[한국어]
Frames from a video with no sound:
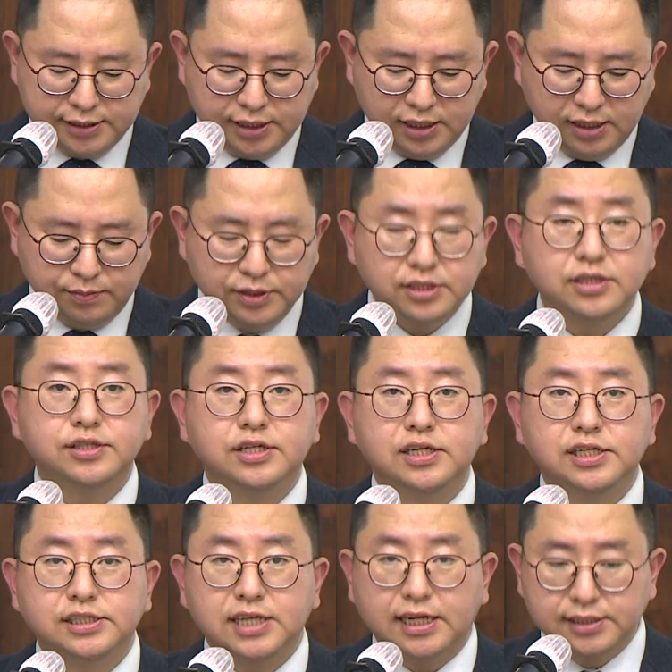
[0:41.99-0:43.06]
책임은
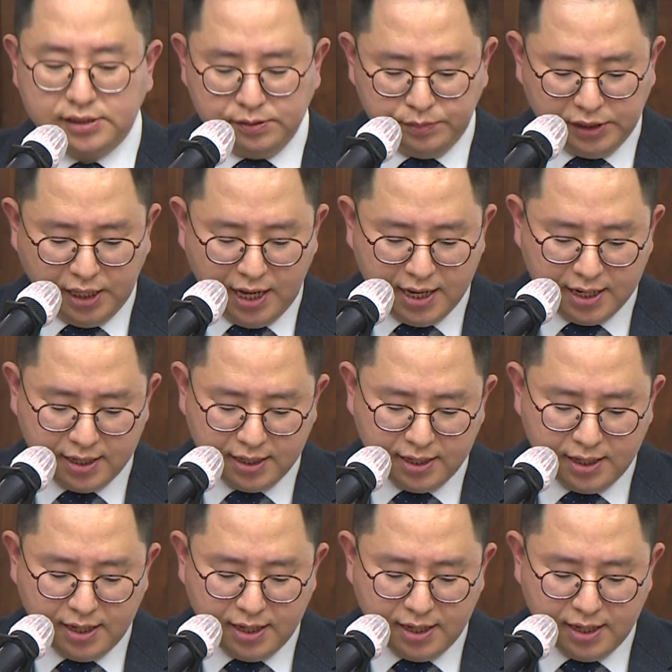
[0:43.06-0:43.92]
흔들리지 않습니다.